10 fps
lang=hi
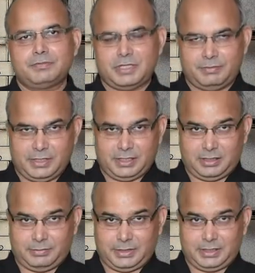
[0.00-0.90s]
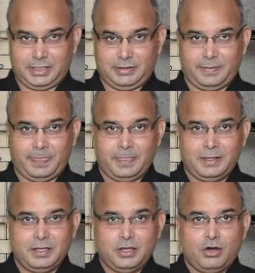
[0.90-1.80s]
सामना करना पड़ता है
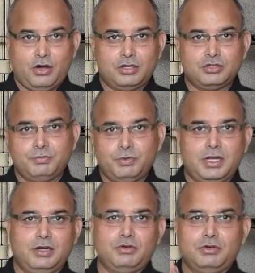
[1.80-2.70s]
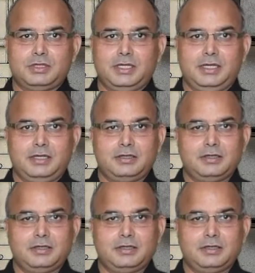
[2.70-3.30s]
और जो बुरे लोग होते हैं